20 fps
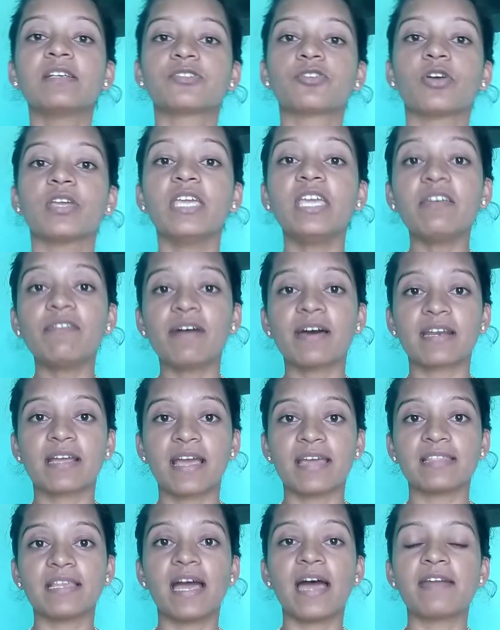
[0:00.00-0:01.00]
సో ఈ
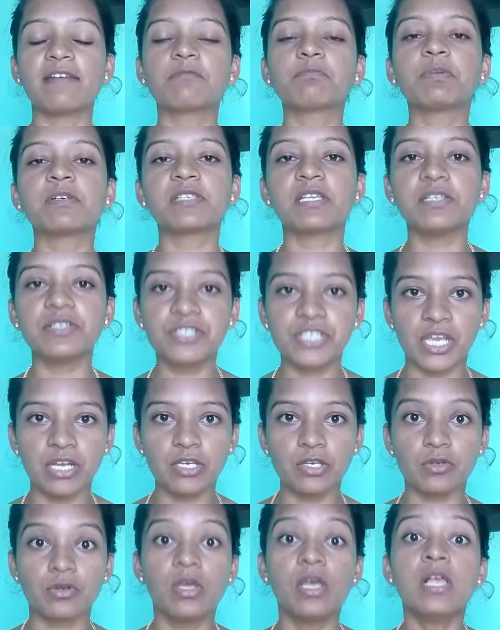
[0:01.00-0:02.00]
వర్క్ అయితే హండ్రెడ్ పర్సెంట్
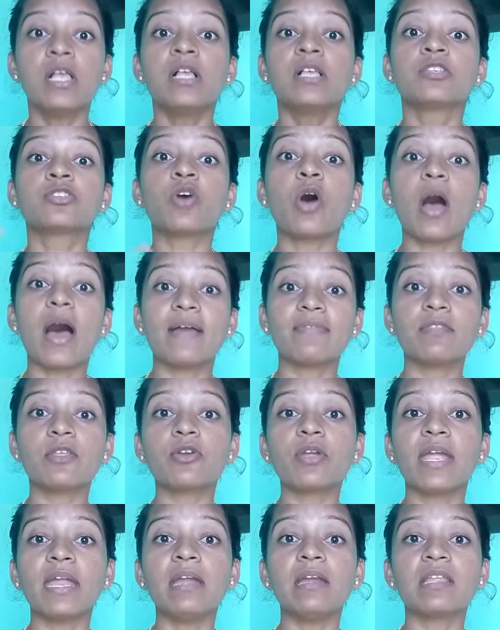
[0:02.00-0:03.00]
జెన్యున్ సో
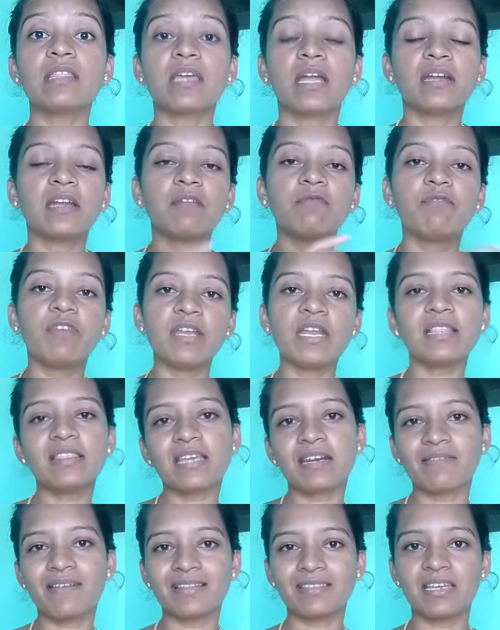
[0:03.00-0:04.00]
అందరూ ఏంటిది అంటే విన్న
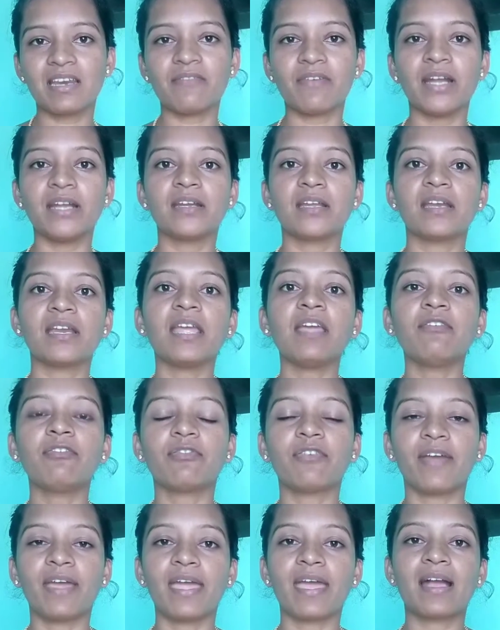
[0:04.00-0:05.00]
తర్వాతనే వెంటనే
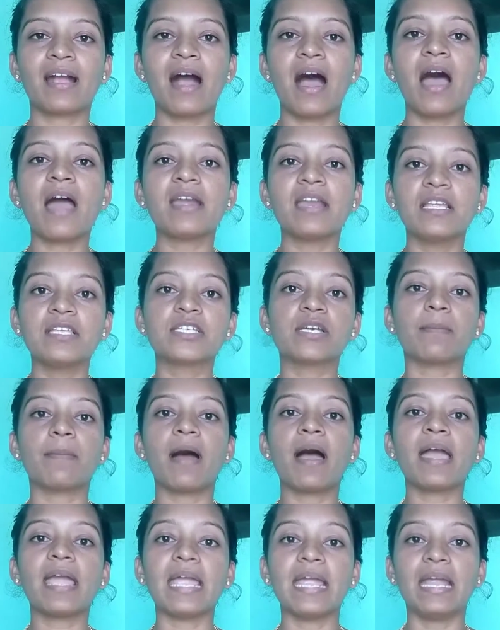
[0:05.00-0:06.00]
ఫేకా
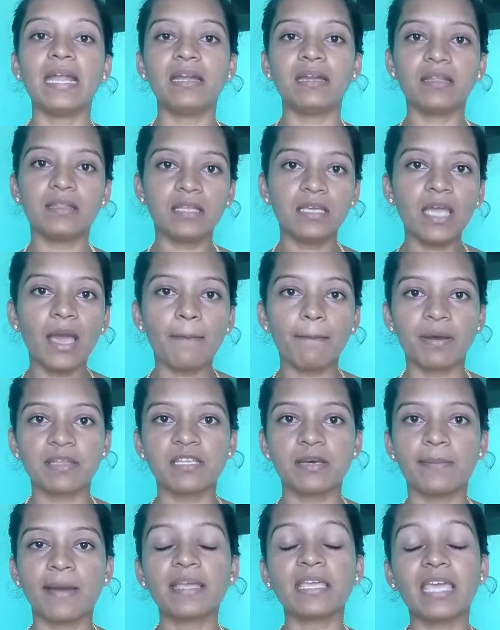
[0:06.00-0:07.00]
నిజమా ఏంటిది
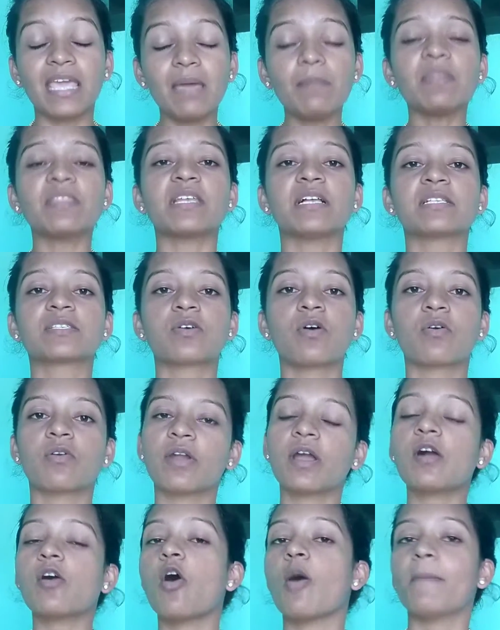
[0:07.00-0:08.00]
అబద్ధమా ఏమి
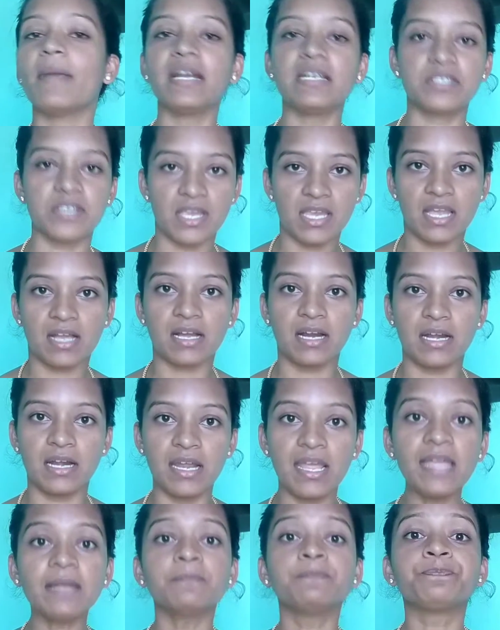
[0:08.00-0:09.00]
తెలుసుకోకుండా కామెంట్
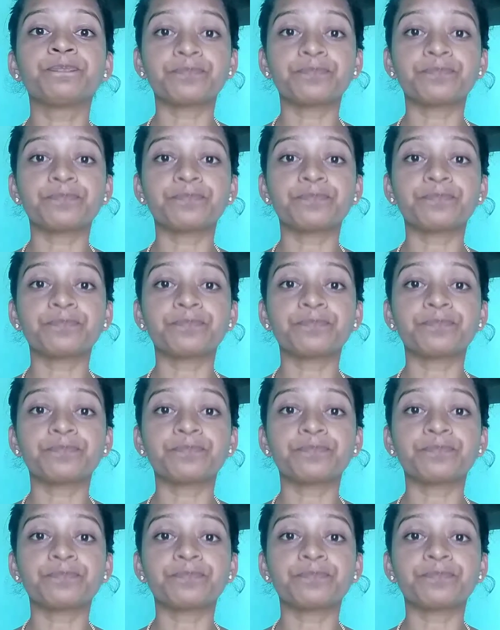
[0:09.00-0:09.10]
చేయకండి